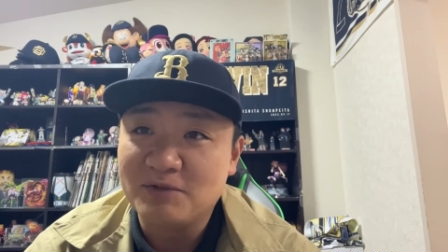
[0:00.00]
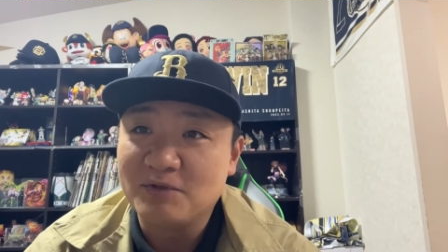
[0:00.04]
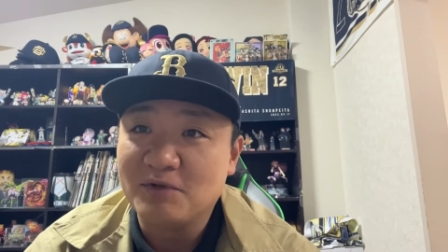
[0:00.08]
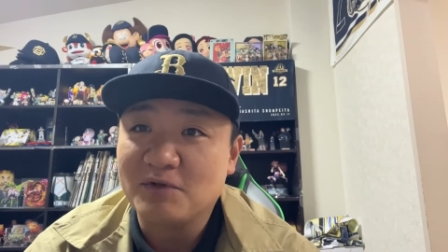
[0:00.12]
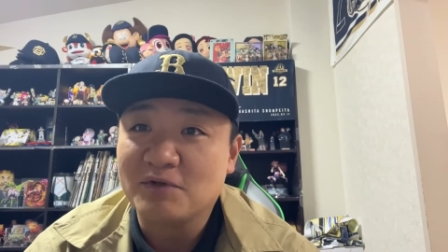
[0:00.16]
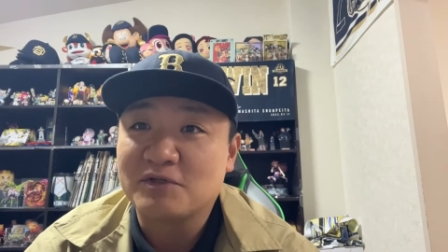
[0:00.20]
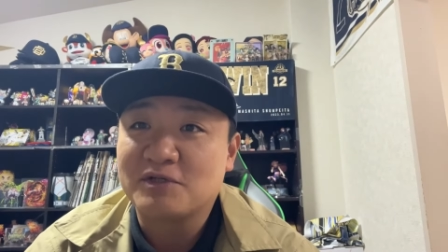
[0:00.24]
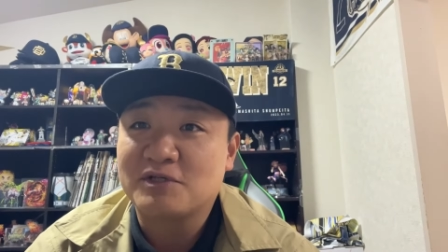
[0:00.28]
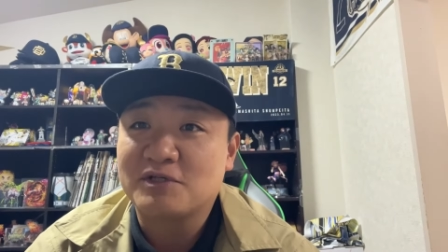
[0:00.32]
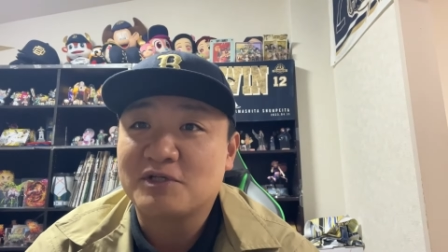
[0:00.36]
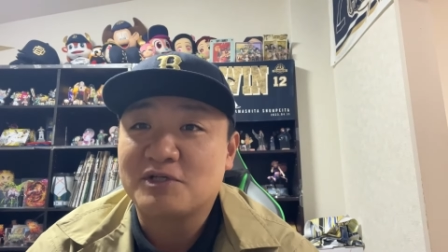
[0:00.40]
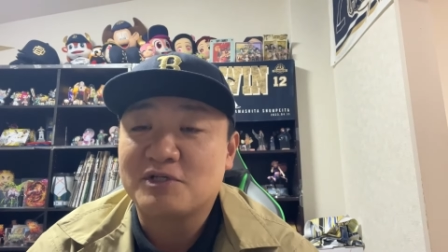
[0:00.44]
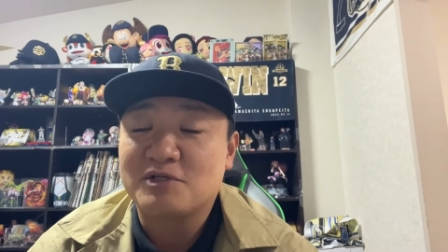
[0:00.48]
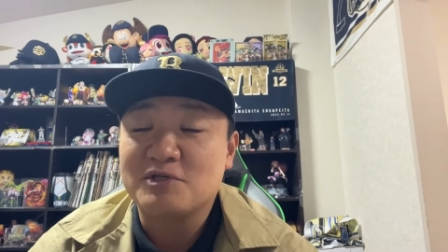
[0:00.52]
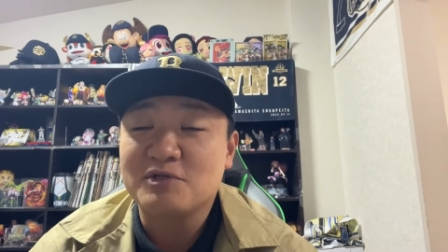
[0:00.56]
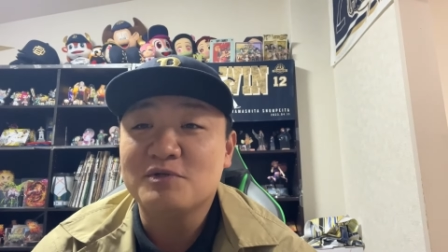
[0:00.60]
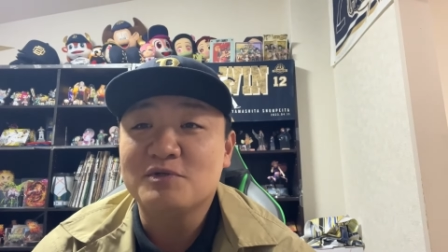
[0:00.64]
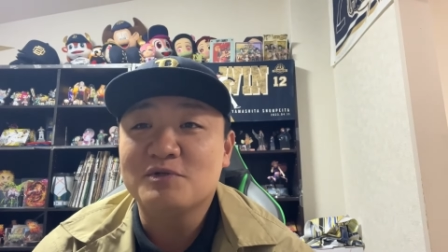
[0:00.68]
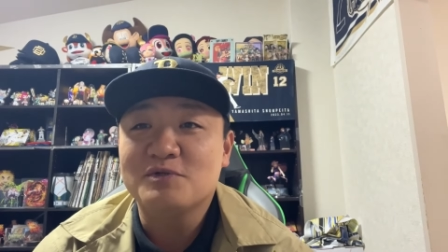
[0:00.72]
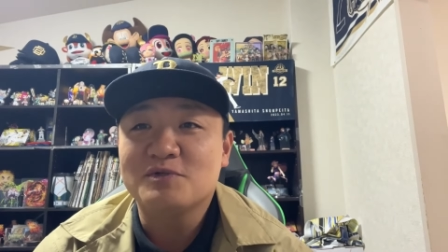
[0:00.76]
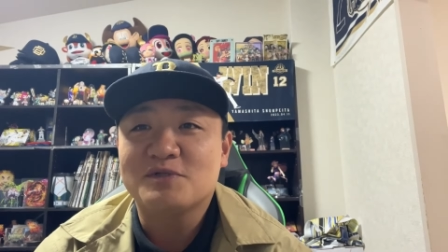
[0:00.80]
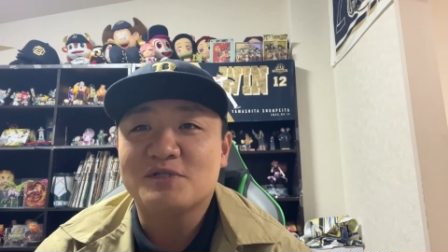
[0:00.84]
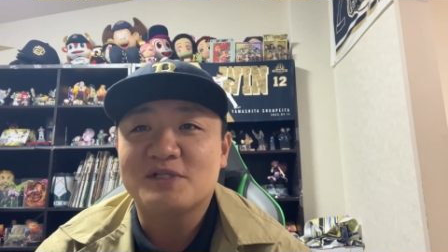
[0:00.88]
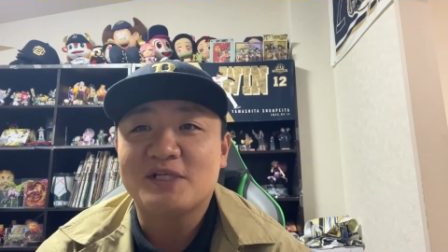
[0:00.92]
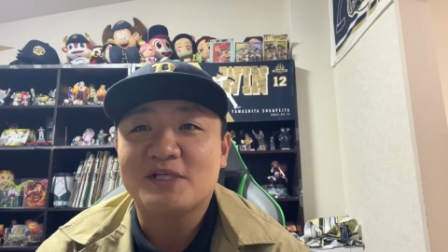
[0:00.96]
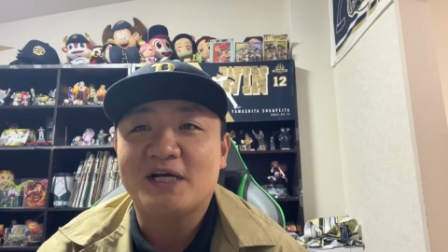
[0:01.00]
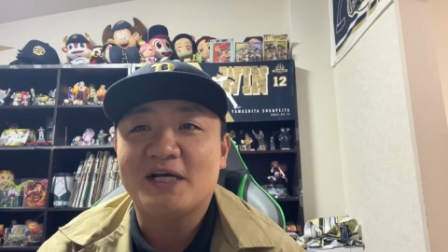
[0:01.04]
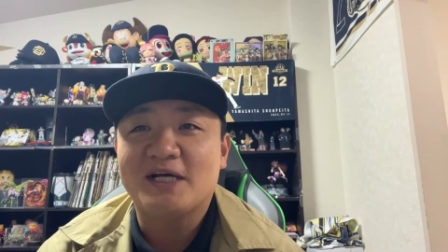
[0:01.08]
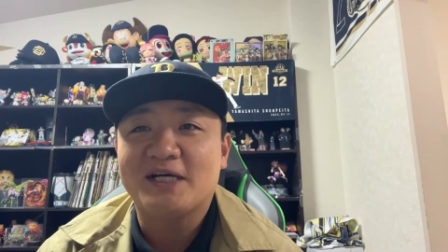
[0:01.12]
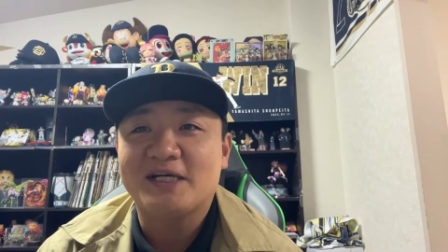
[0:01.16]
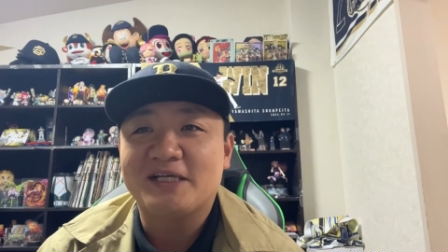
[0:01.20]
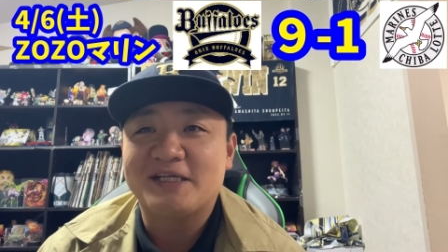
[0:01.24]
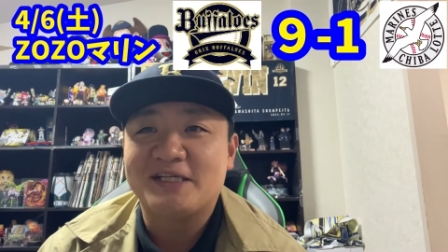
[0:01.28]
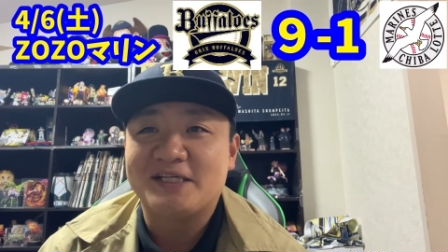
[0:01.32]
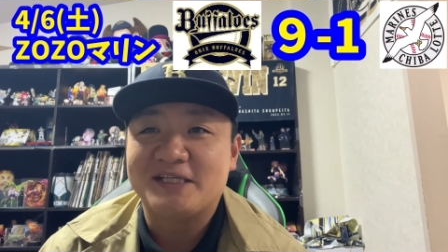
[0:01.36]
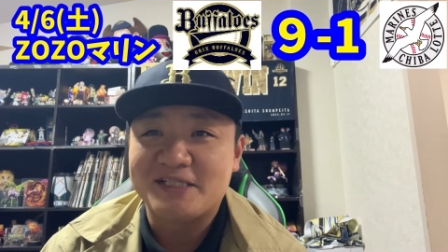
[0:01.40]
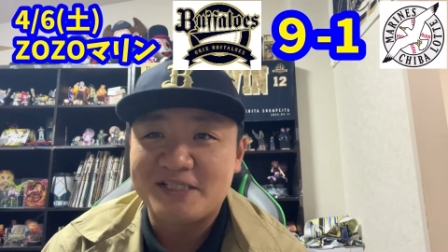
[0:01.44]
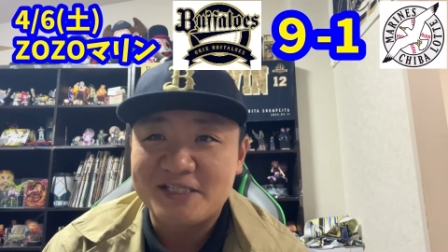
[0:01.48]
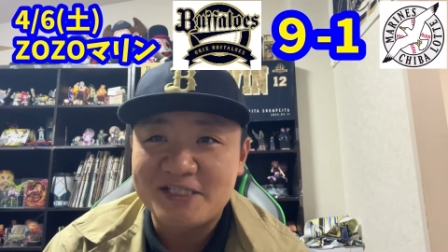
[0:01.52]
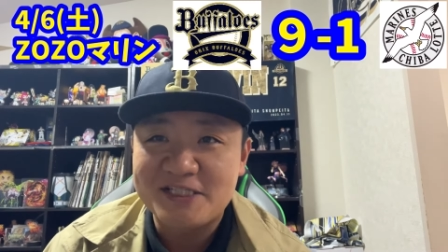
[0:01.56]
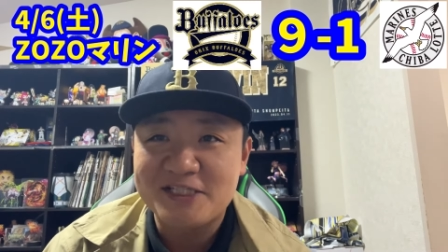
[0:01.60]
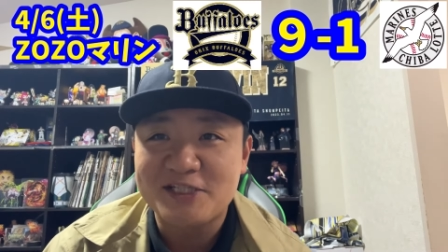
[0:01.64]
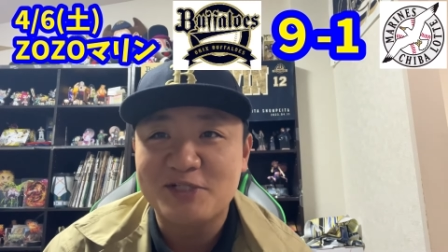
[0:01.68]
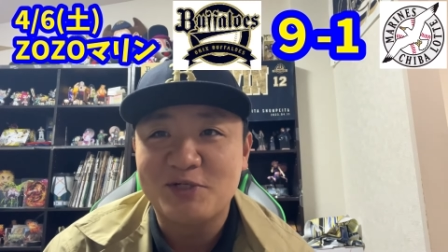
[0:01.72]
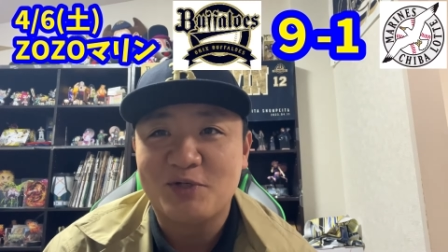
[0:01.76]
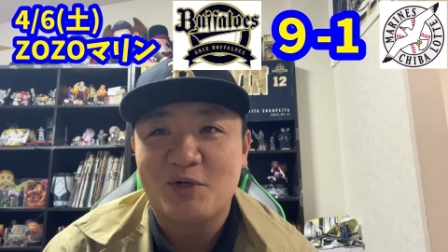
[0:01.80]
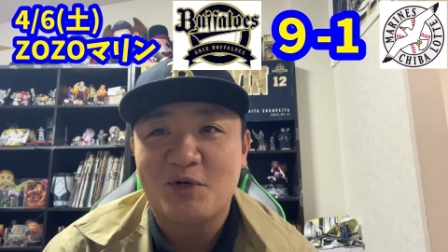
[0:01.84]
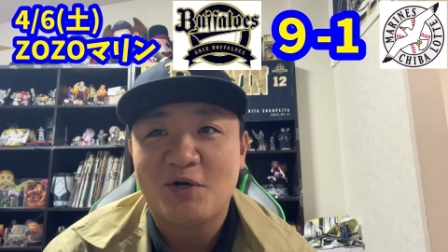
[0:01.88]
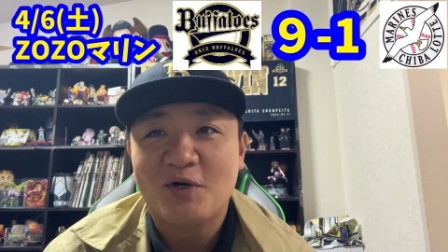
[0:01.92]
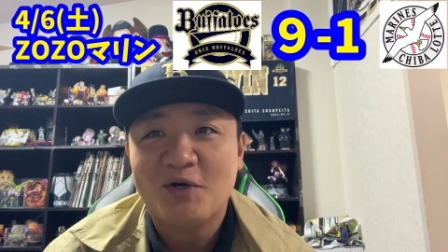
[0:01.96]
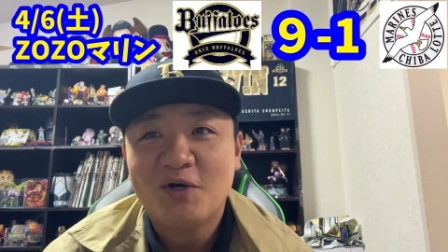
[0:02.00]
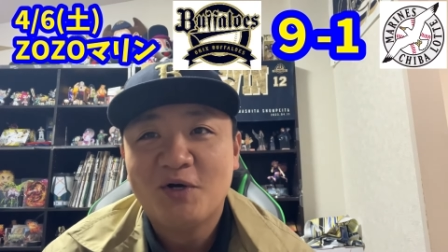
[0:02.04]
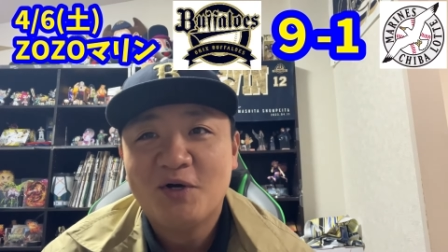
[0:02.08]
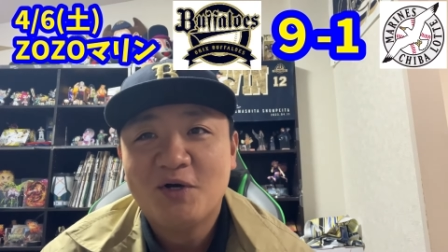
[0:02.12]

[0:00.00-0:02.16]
9対1の